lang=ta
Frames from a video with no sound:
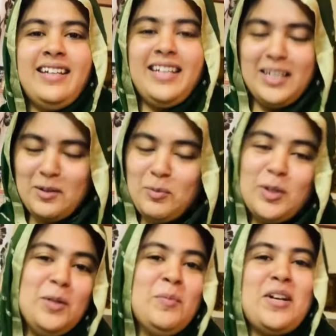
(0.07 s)
எல்லா
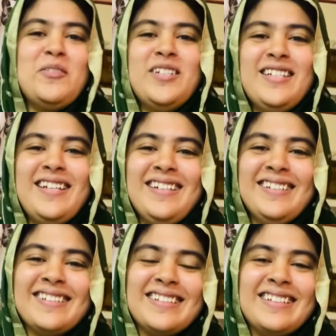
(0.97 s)
புகழும் இறைவனுக்கு
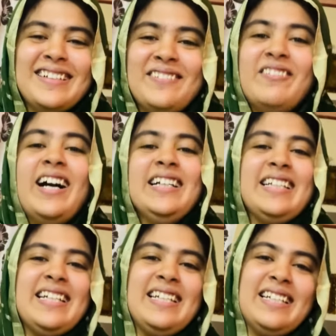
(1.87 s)

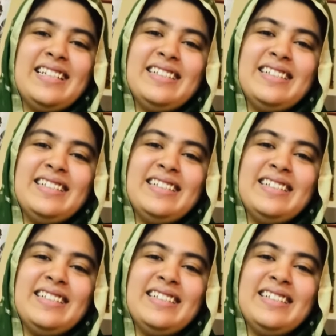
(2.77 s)
வாழ்க்கையில்